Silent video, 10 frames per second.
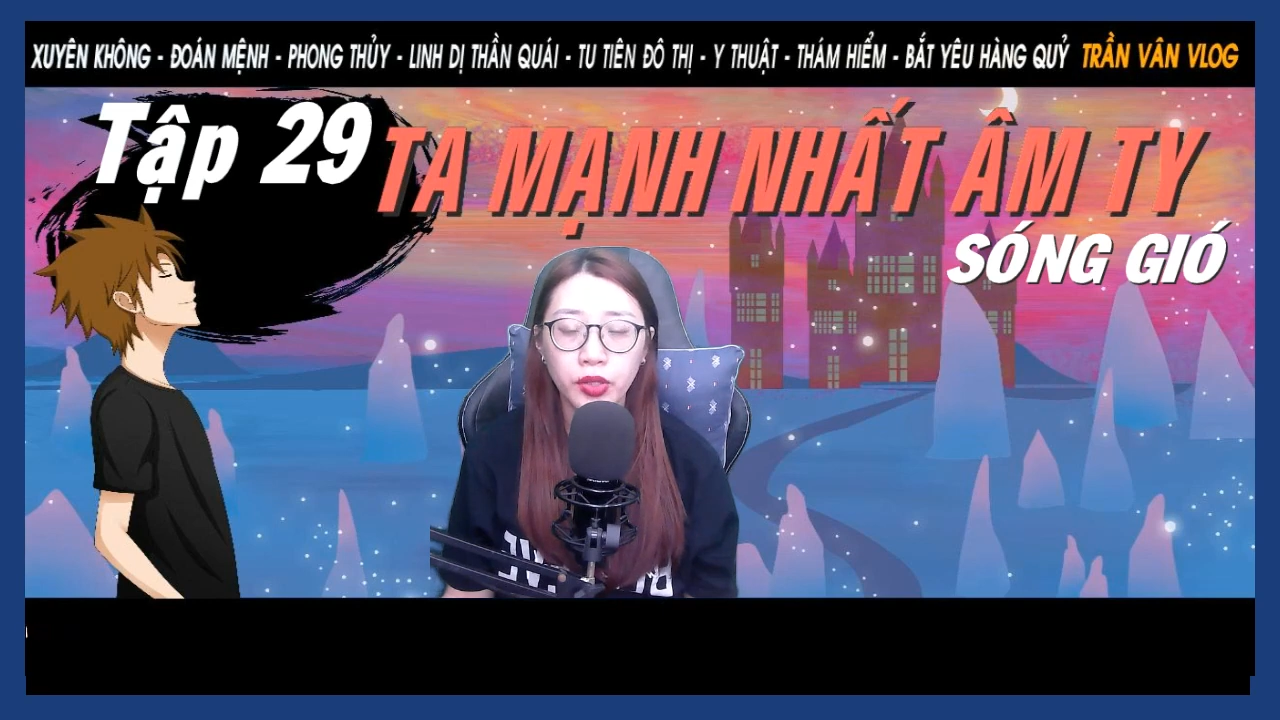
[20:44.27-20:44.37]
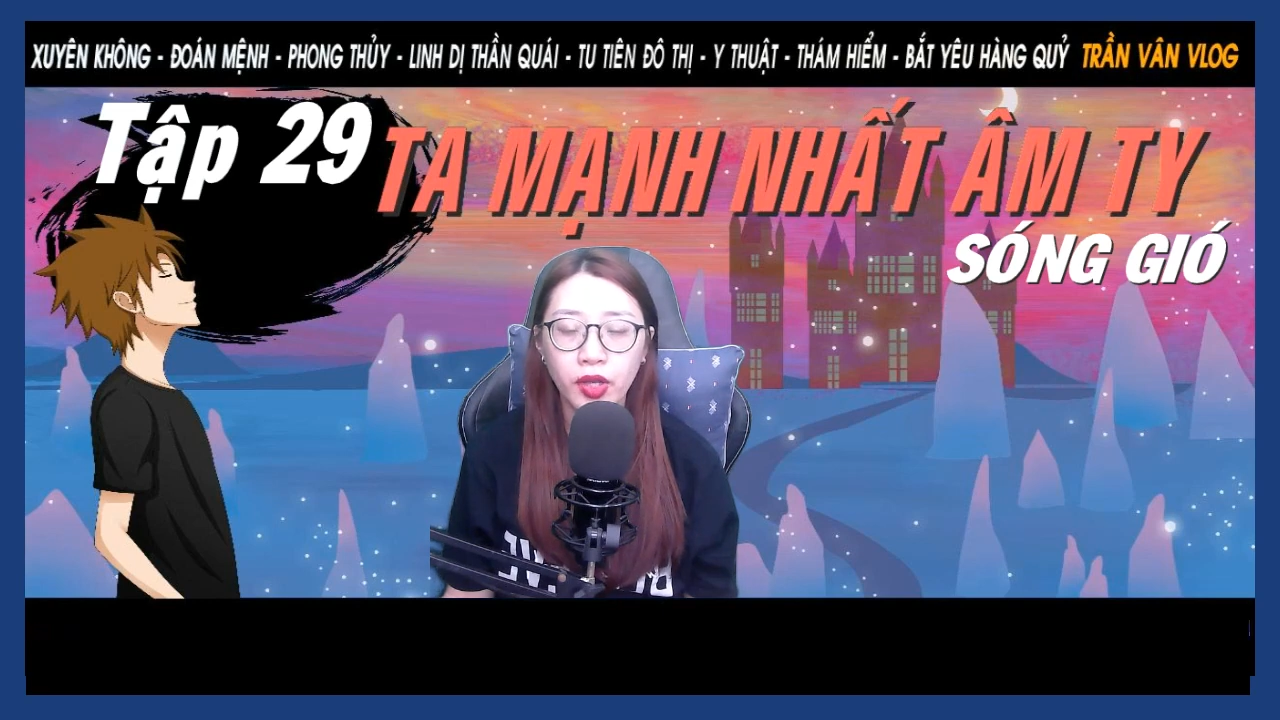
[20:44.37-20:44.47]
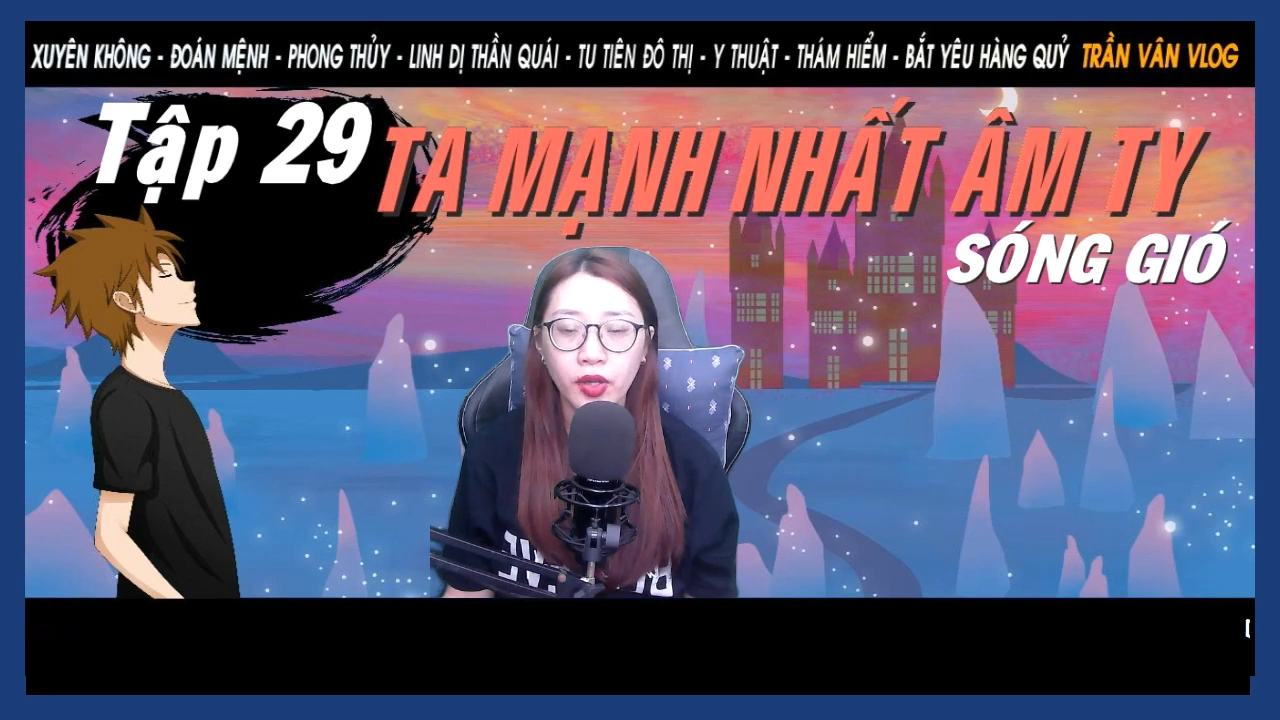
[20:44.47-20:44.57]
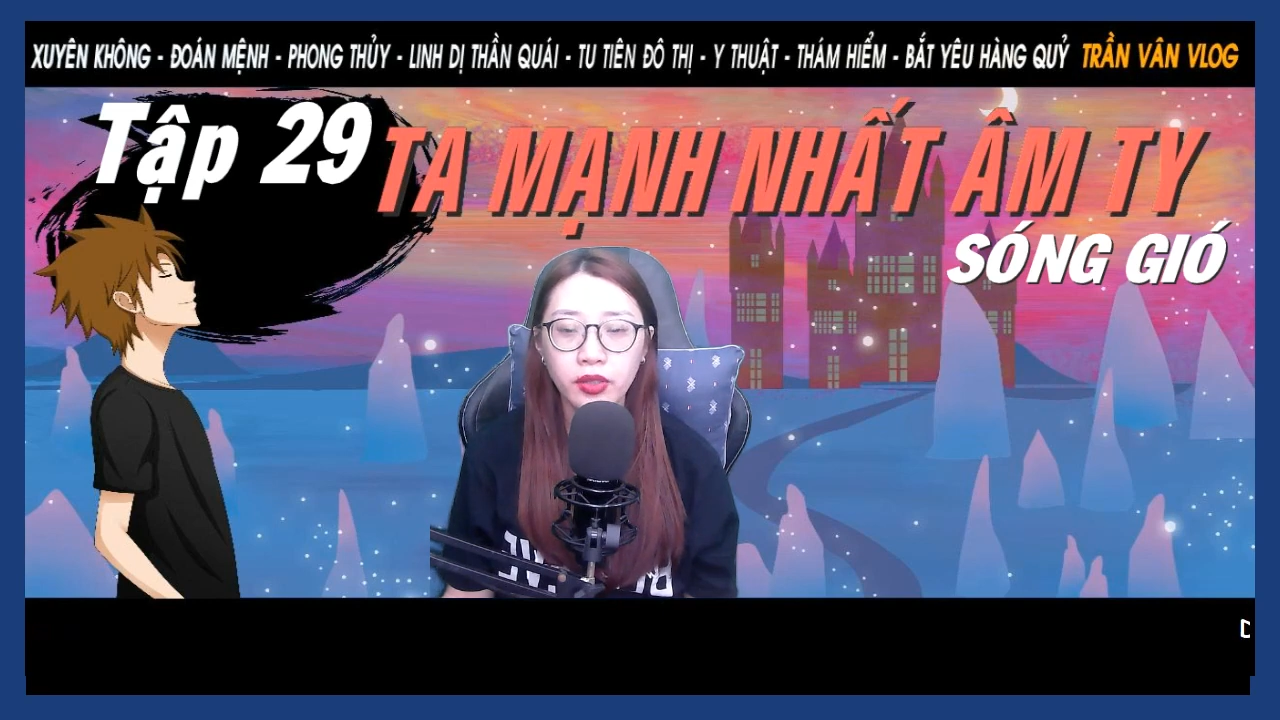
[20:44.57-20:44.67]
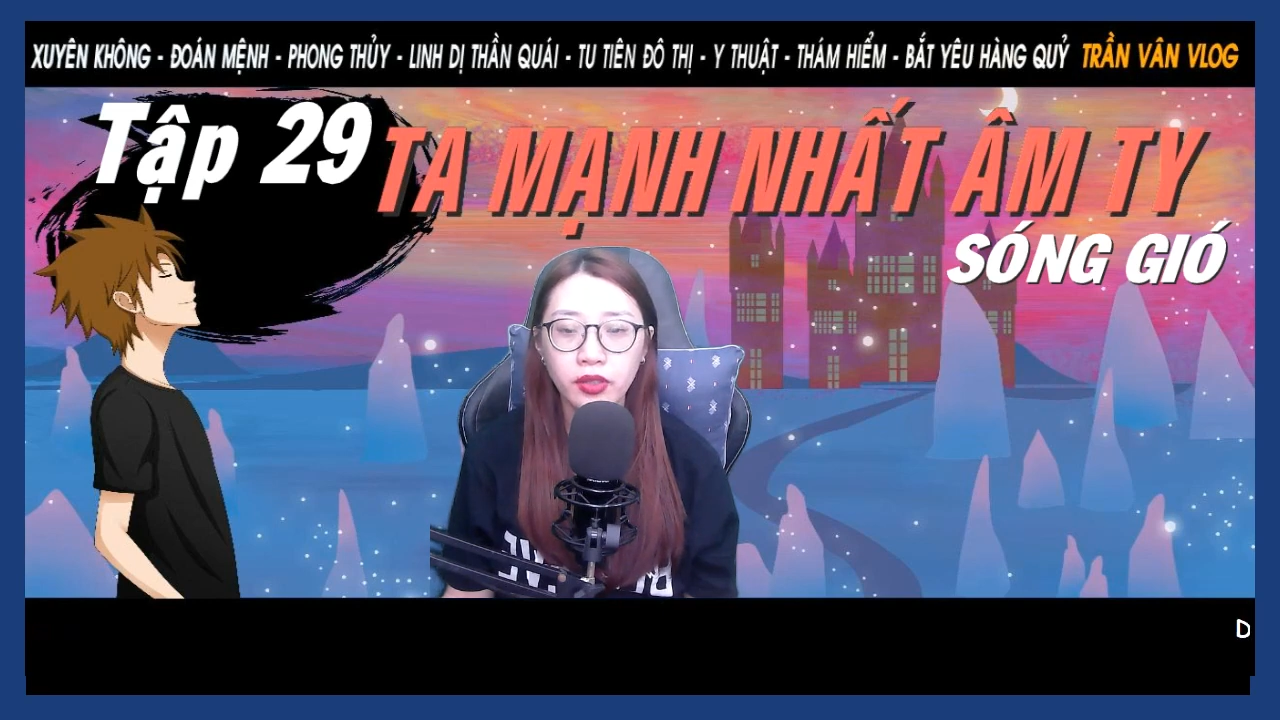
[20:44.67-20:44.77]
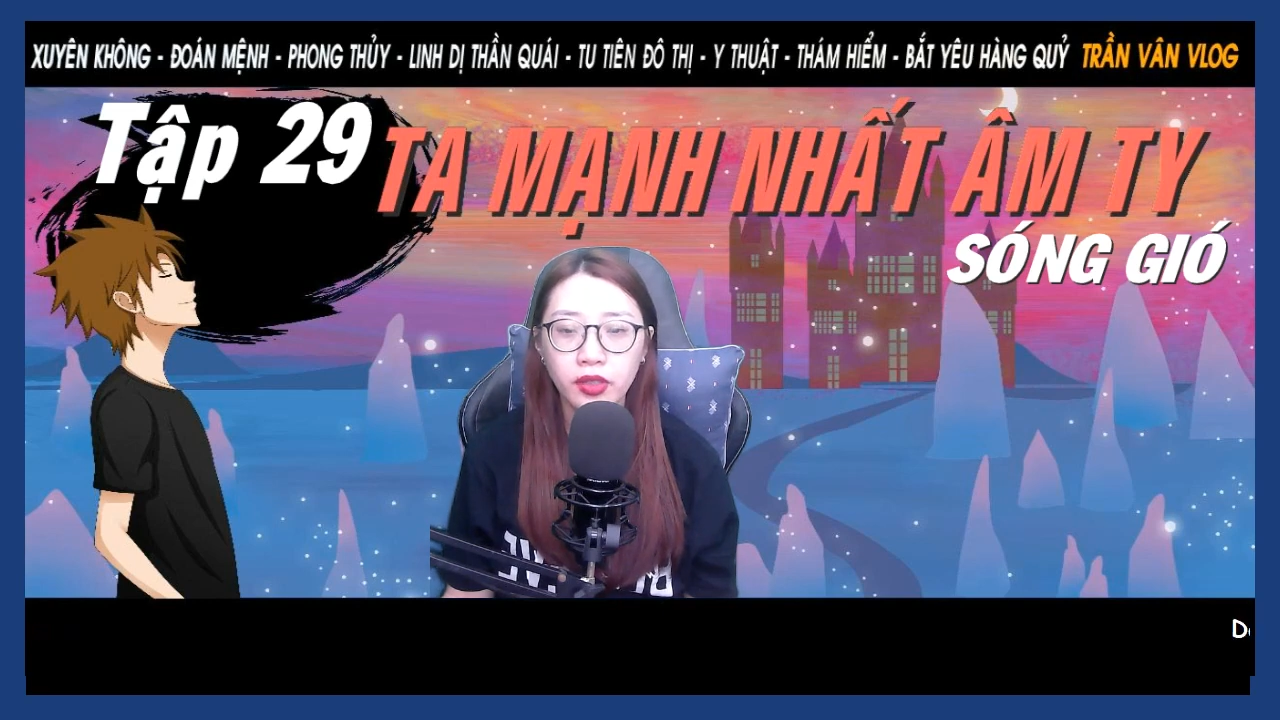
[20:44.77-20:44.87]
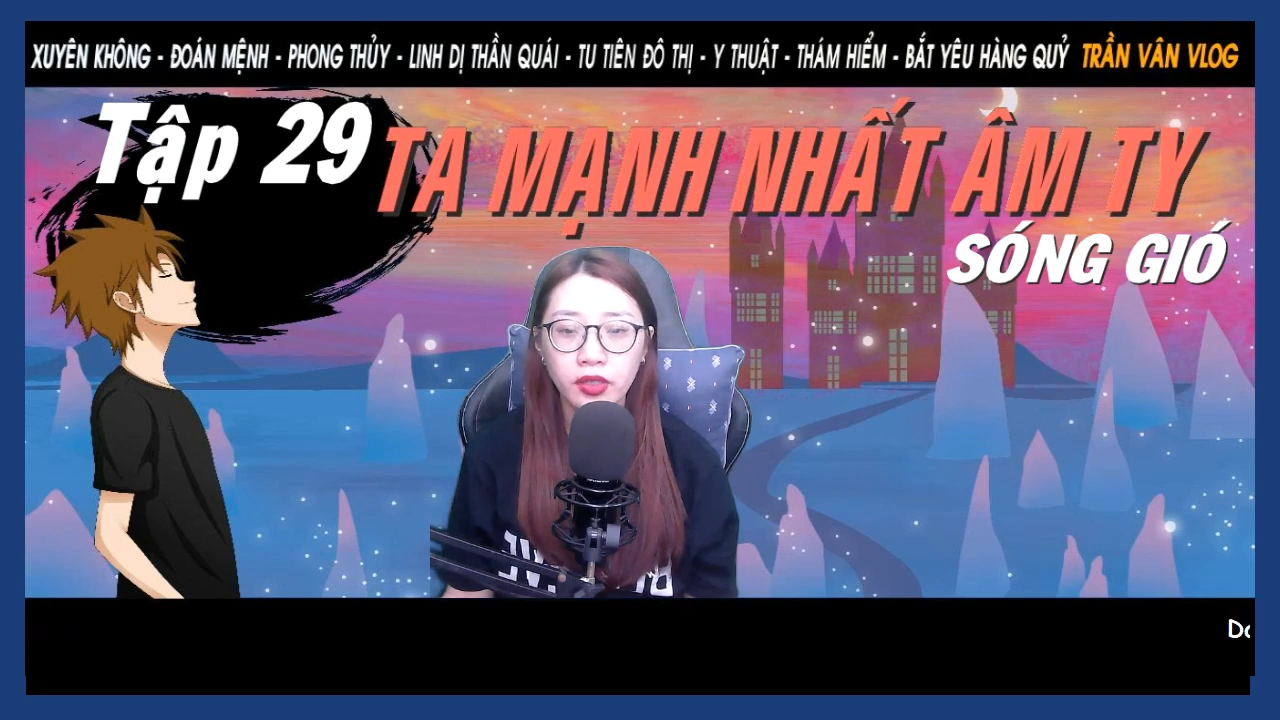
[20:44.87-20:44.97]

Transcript: nói